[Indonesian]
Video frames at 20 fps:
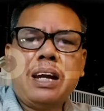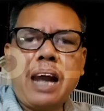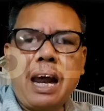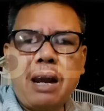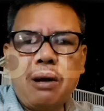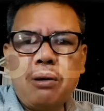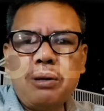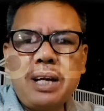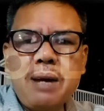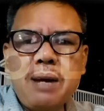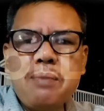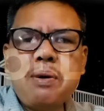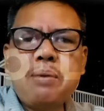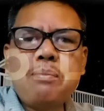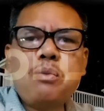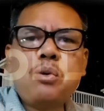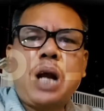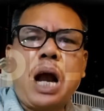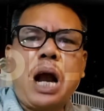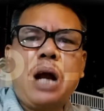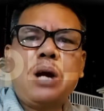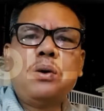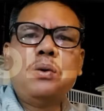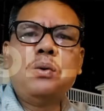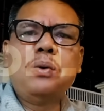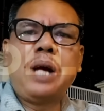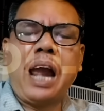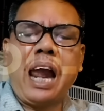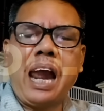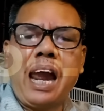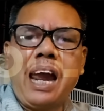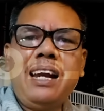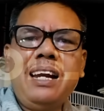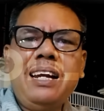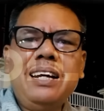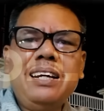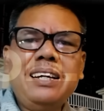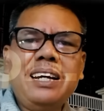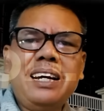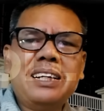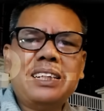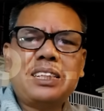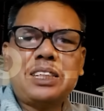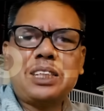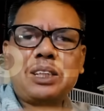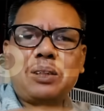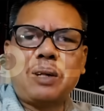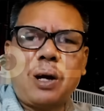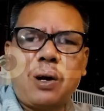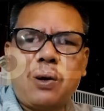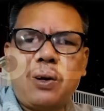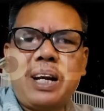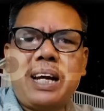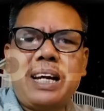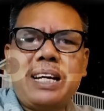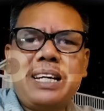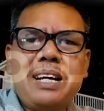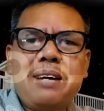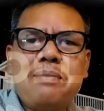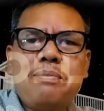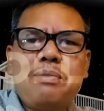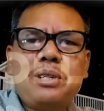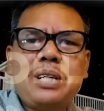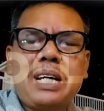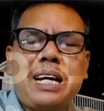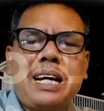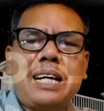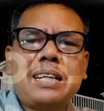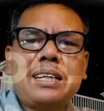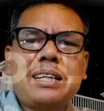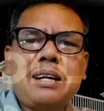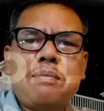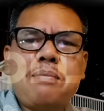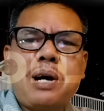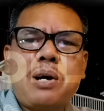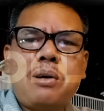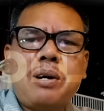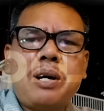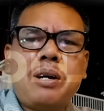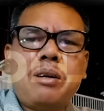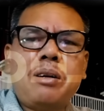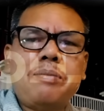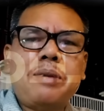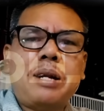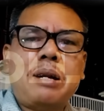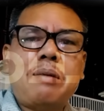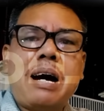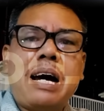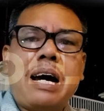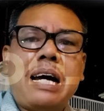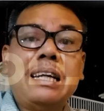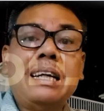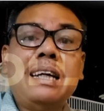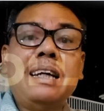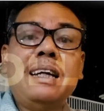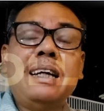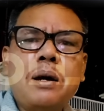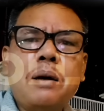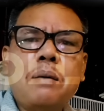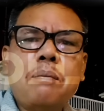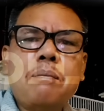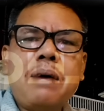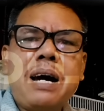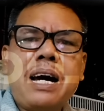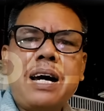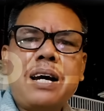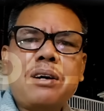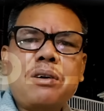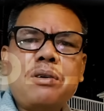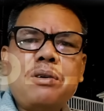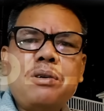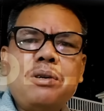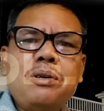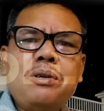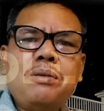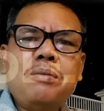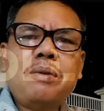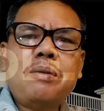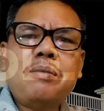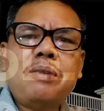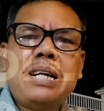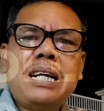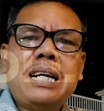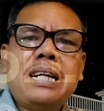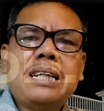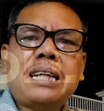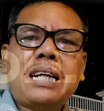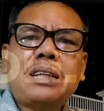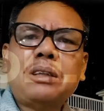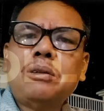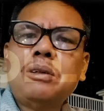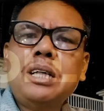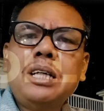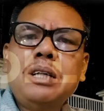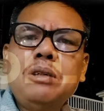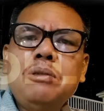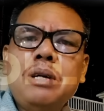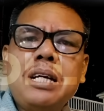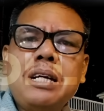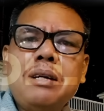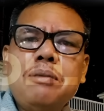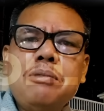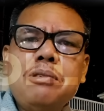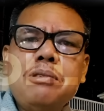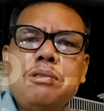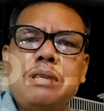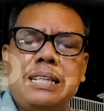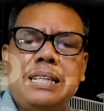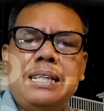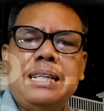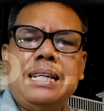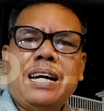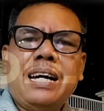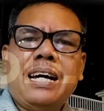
Lalu dia membuka Google yang seolah-olah dia punya data bahwa Wilfred Pahat ini baru memiliki tato di 2023.